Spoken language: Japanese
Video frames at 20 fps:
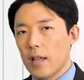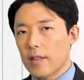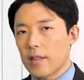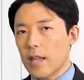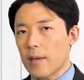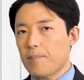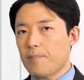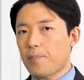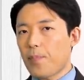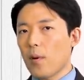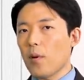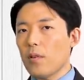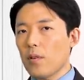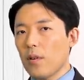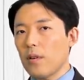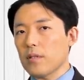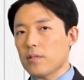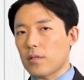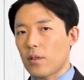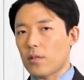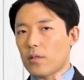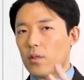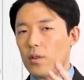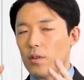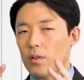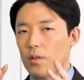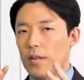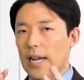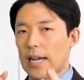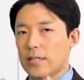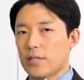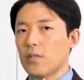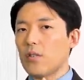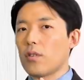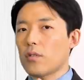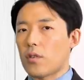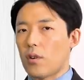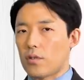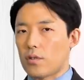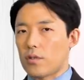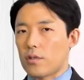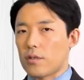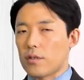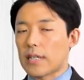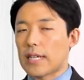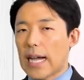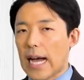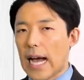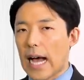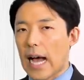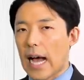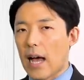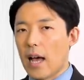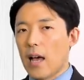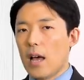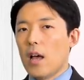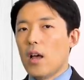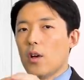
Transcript: 日本放送というラジオ局が